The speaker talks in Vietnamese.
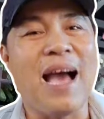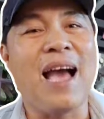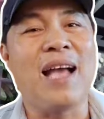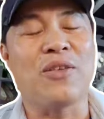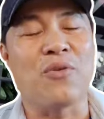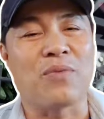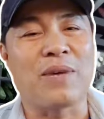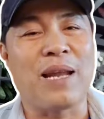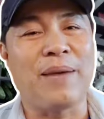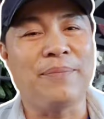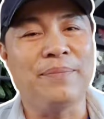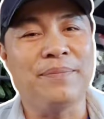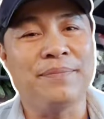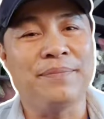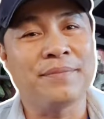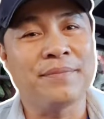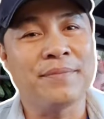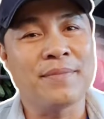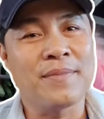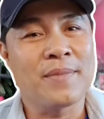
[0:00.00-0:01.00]
ba chục năm
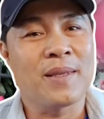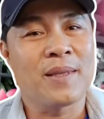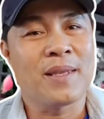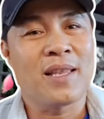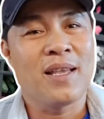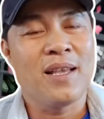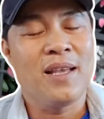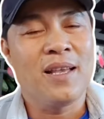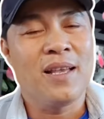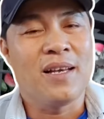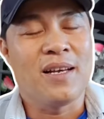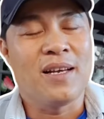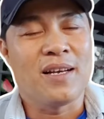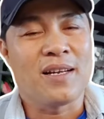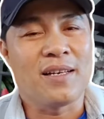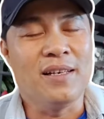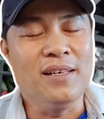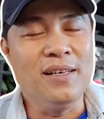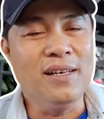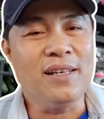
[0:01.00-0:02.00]

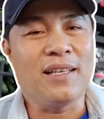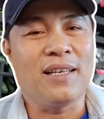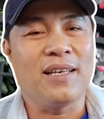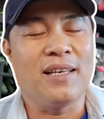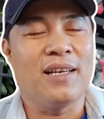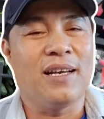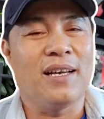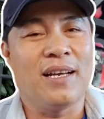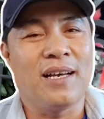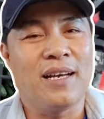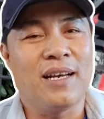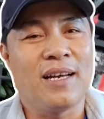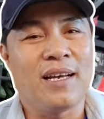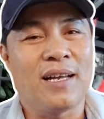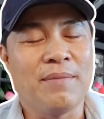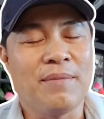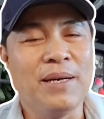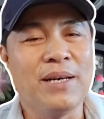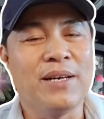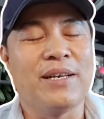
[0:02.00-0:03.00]
đứa thì
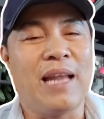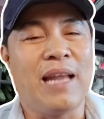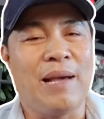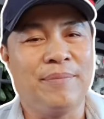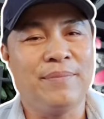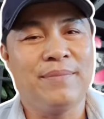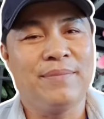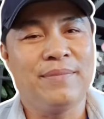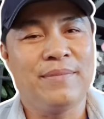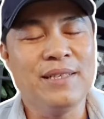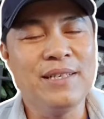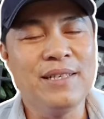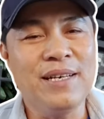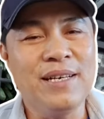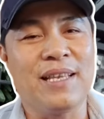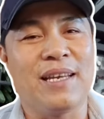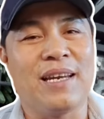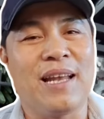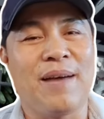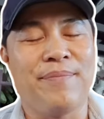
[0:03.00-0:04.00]
à, 10 năm đứa
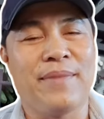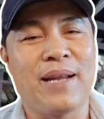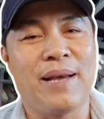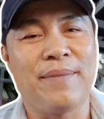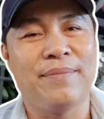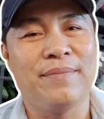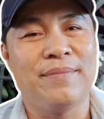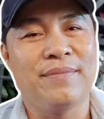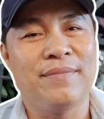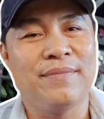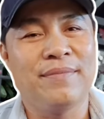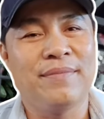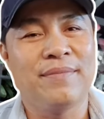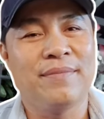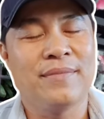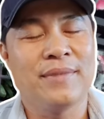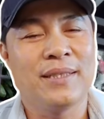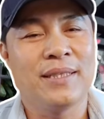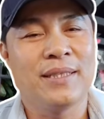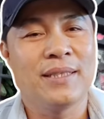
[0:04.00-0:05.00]
thì 5 năm
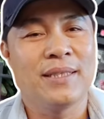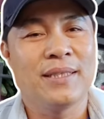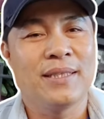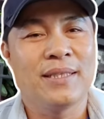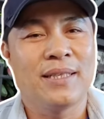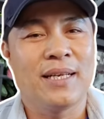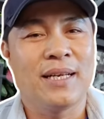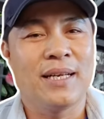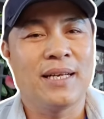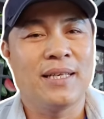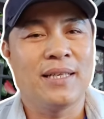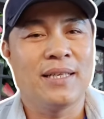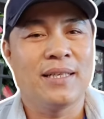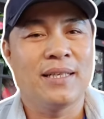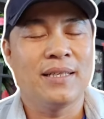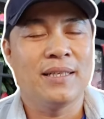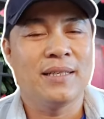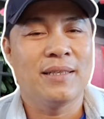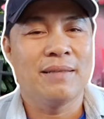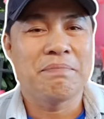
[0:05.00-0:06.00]
đó.
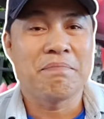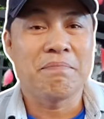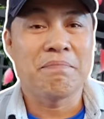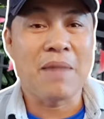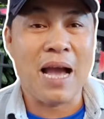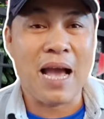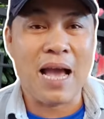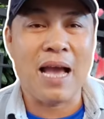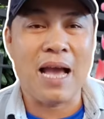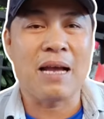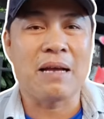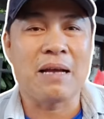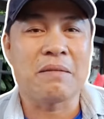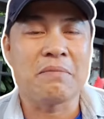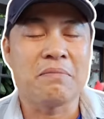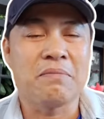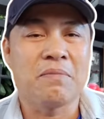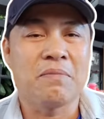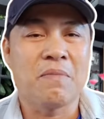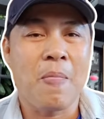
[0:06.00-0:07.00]
mà
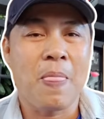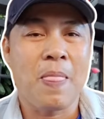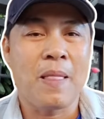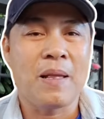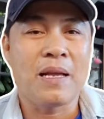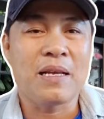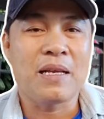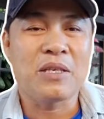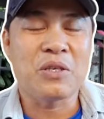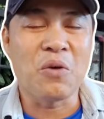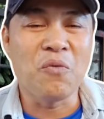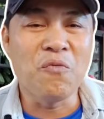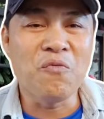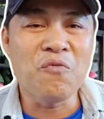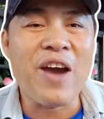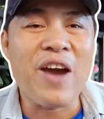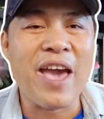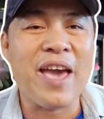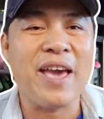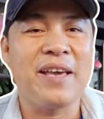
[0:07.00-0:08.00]
chung
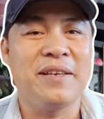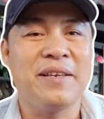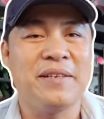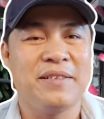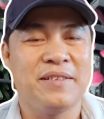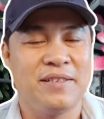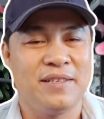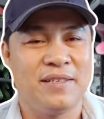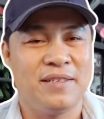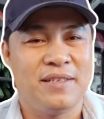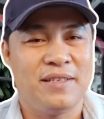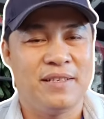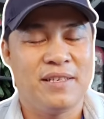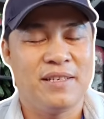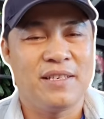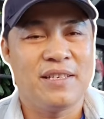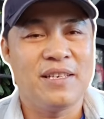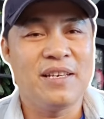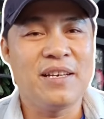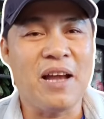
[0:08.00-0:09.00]
phe
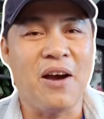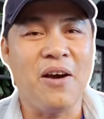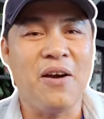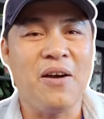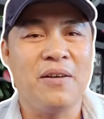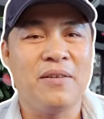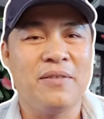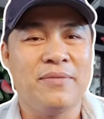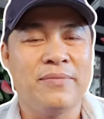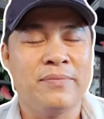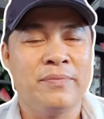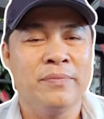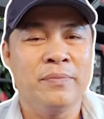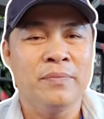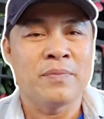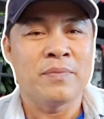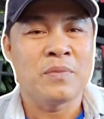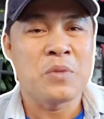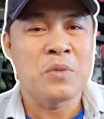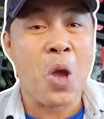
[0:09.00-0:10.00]
với nó
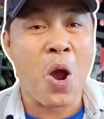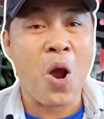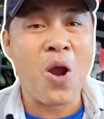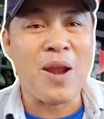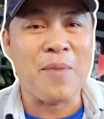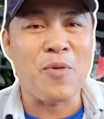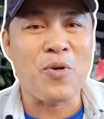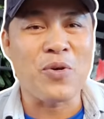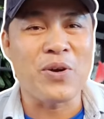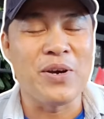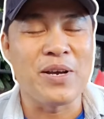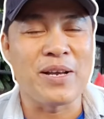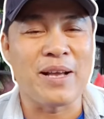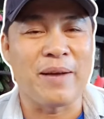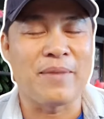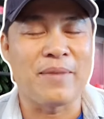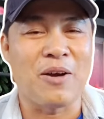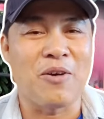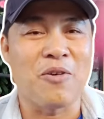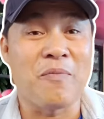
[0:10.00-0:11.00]
nó là một người
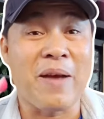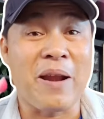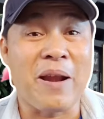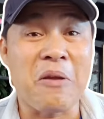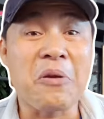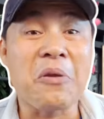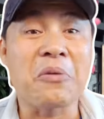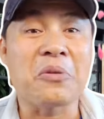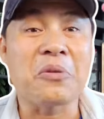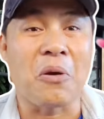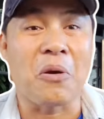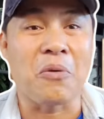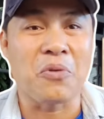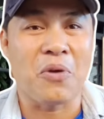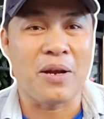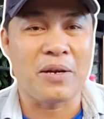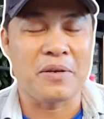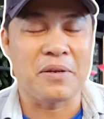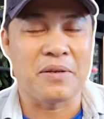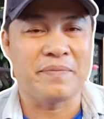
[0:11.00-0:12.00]
cầm đầu mà nó được tẩu
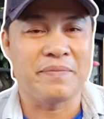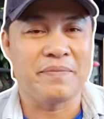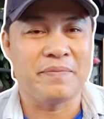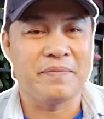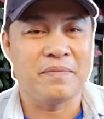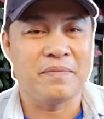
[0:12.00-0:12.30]
thoát được